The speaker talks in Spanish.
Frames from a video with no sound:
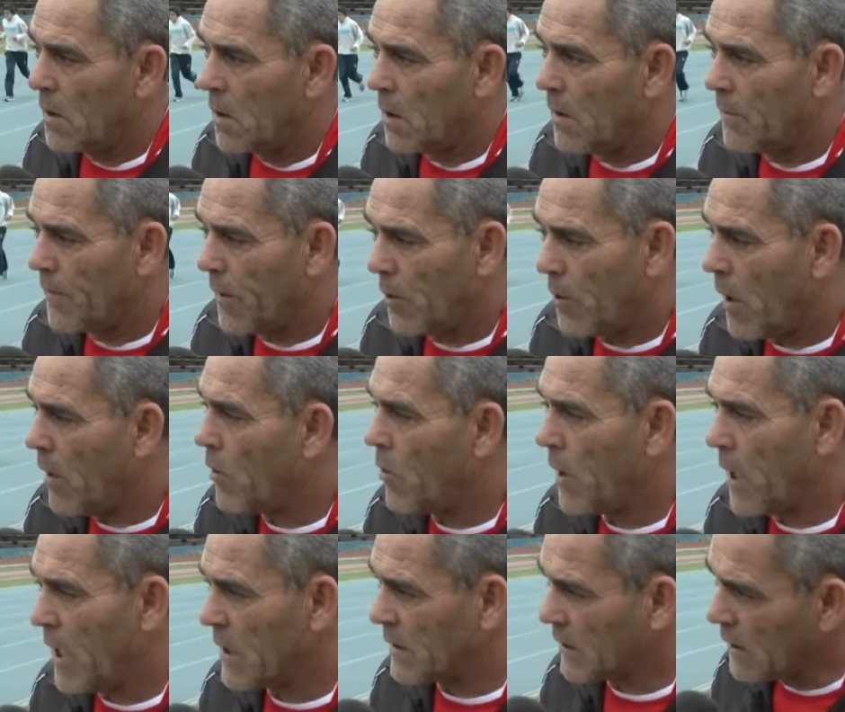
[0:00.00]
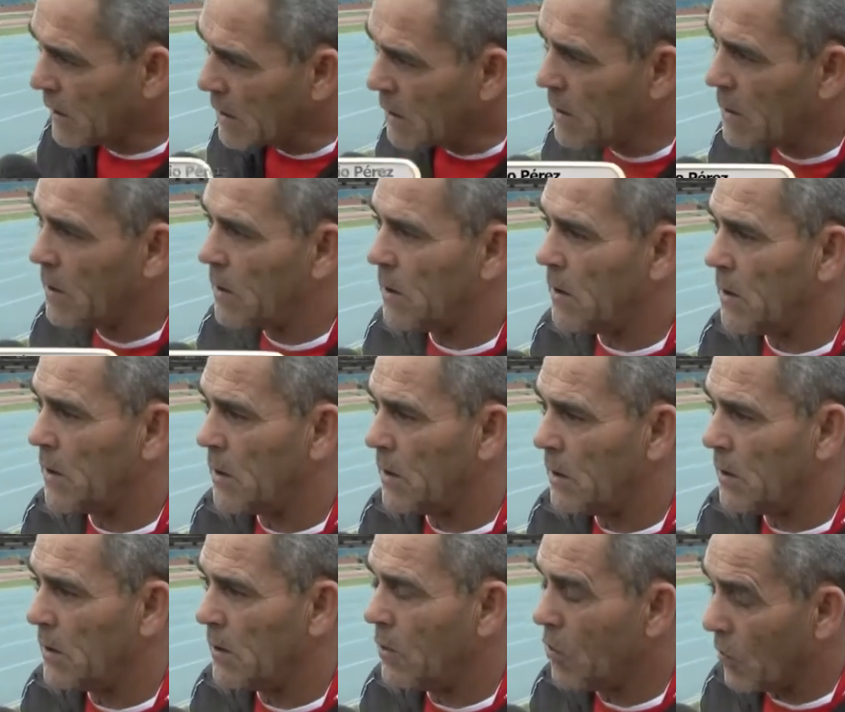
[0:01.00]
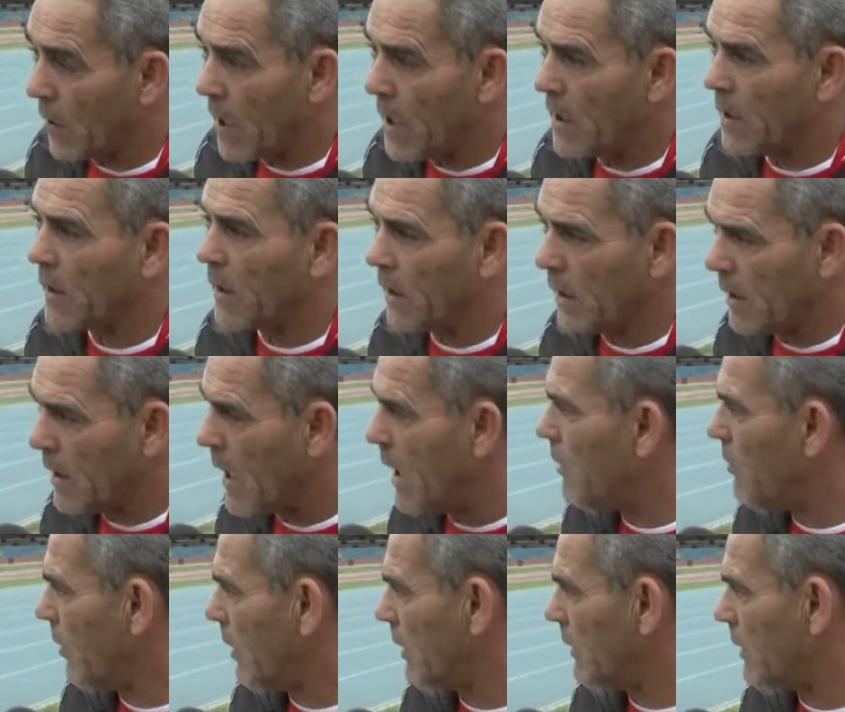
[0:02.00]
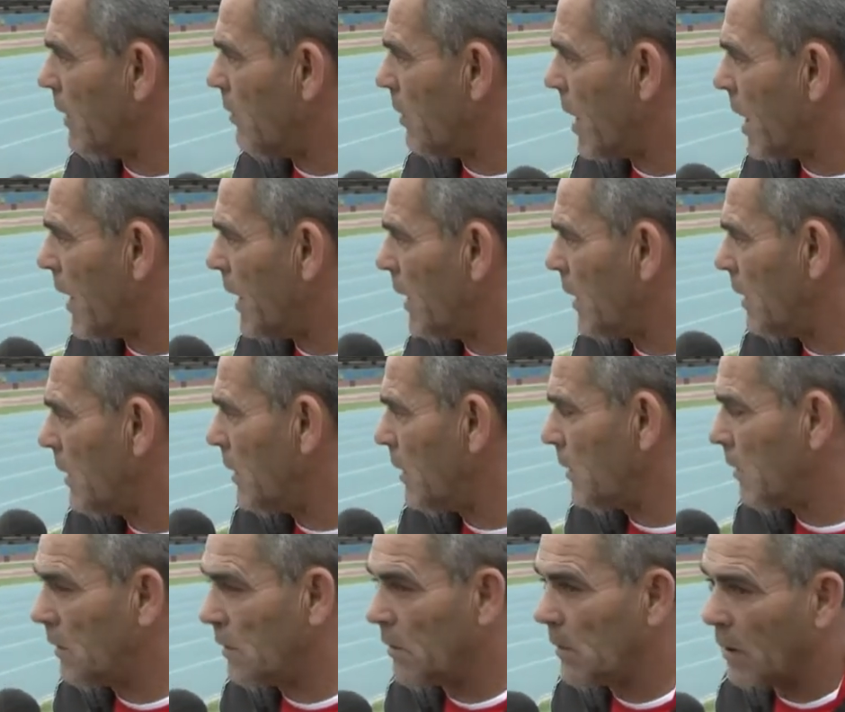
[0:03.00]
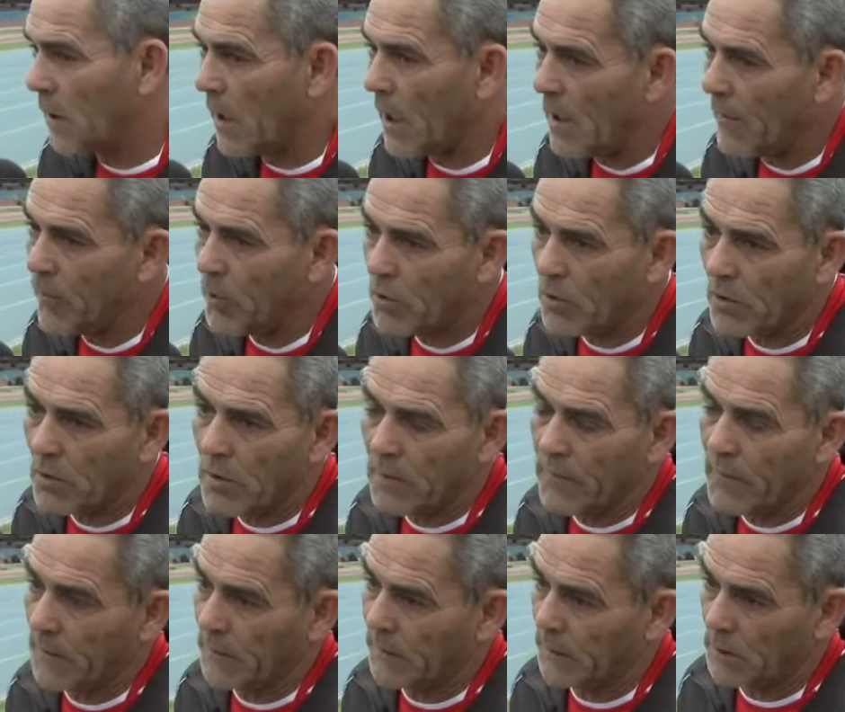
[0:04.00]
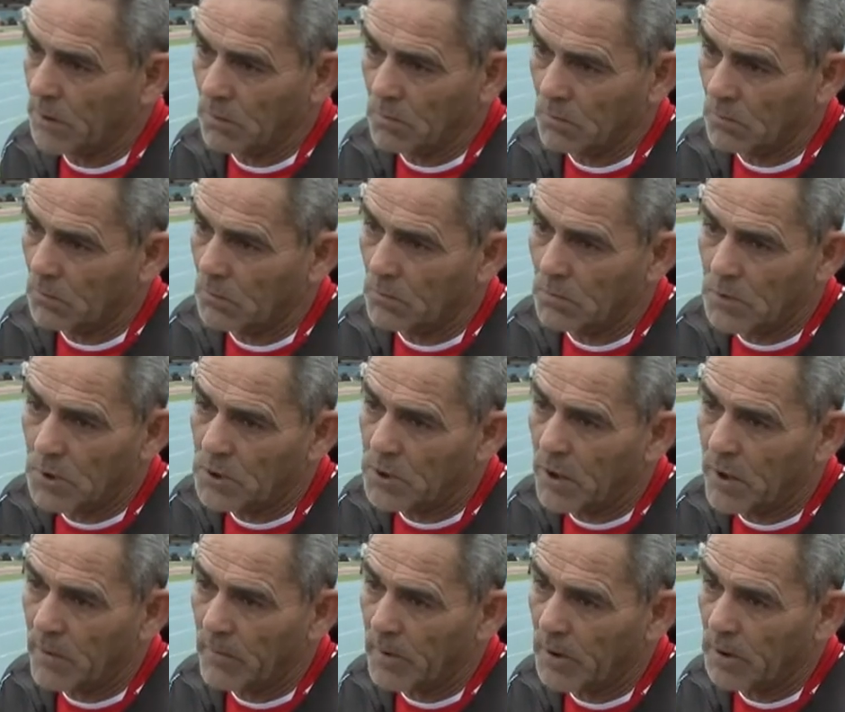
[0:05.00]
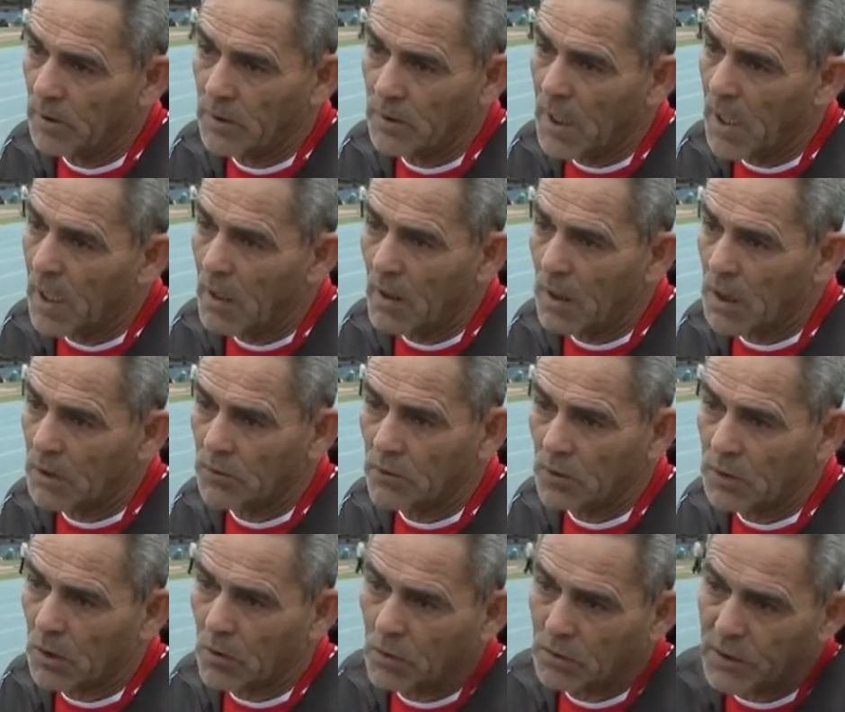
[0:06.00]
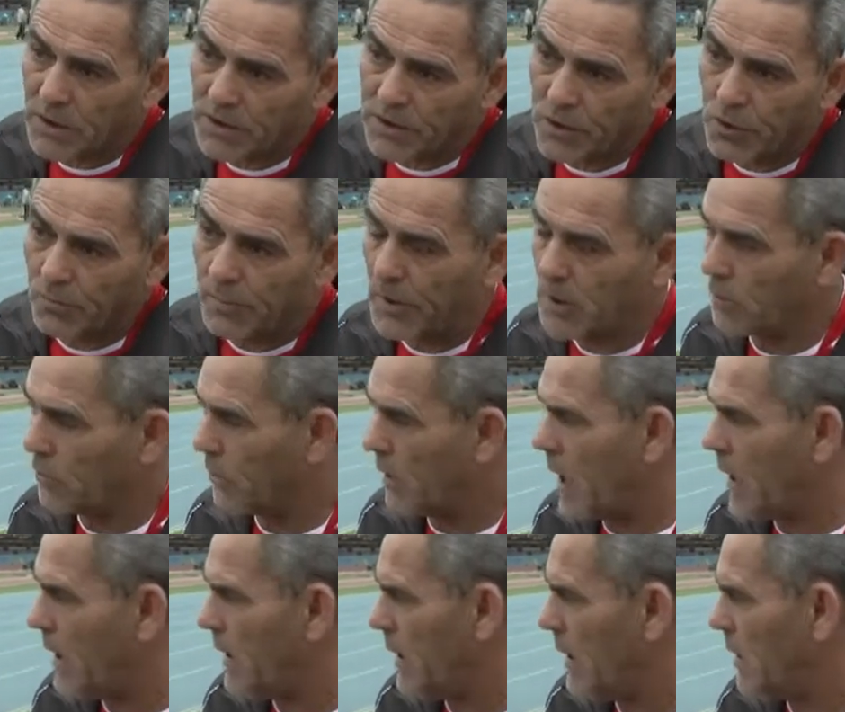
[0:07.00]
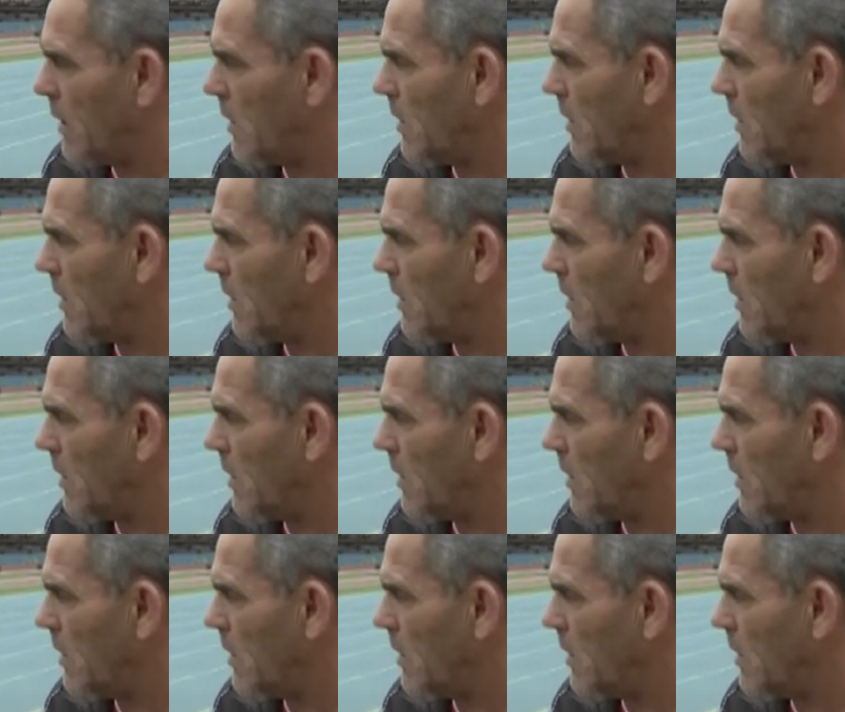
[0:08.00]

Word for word: El peruano es así y lo que hay es que guiarlo, hay que trabajar y, que el apoyo no le falte, sinceramente. Ya las otras cosas han sido personales,